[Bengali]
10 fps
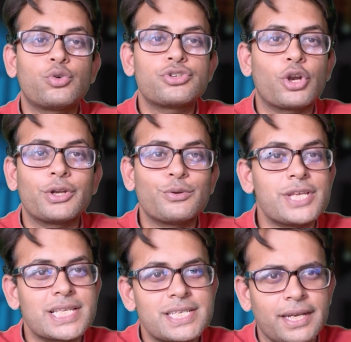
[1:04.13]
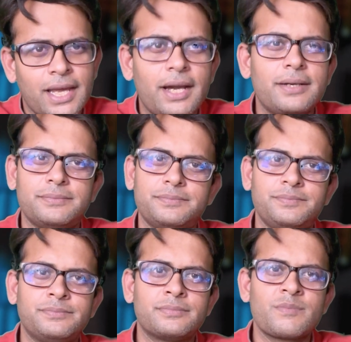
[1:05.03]
চোখ সরানো যাচ্ছে না
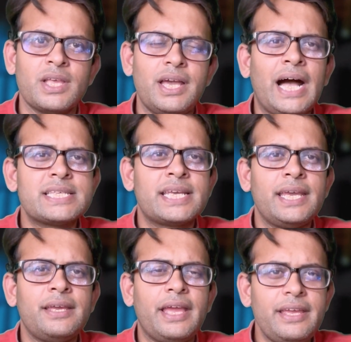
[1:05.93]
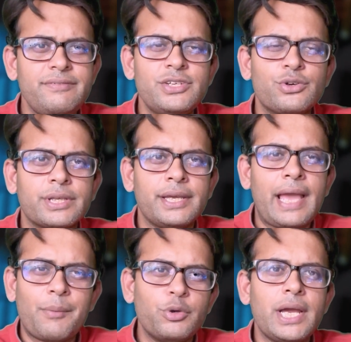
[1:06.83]
আজকে এই ভিডিওতে
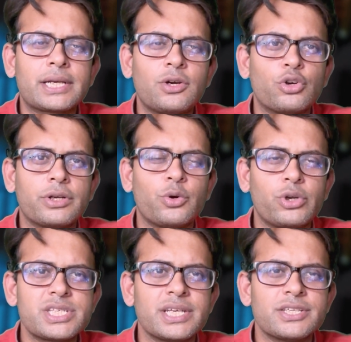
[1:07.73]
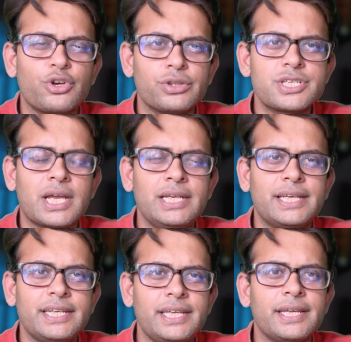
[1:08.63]
এমনই একটা ঘটনা ঘটেছে
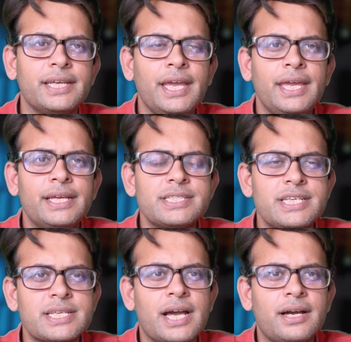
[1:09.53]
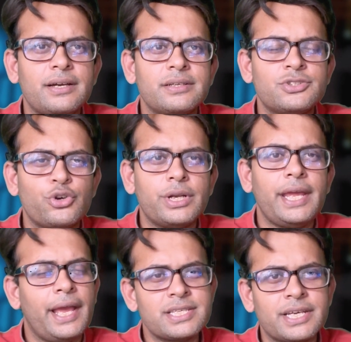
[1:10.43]
সন্দেশখালিকে নিয়ে যেটা জন্যে
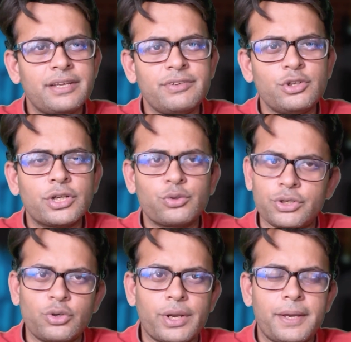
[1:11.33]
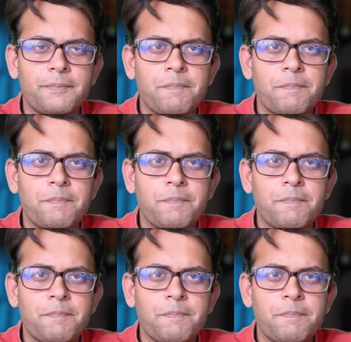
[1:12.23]
আজকের এই ভিডিওটা তৈরি করা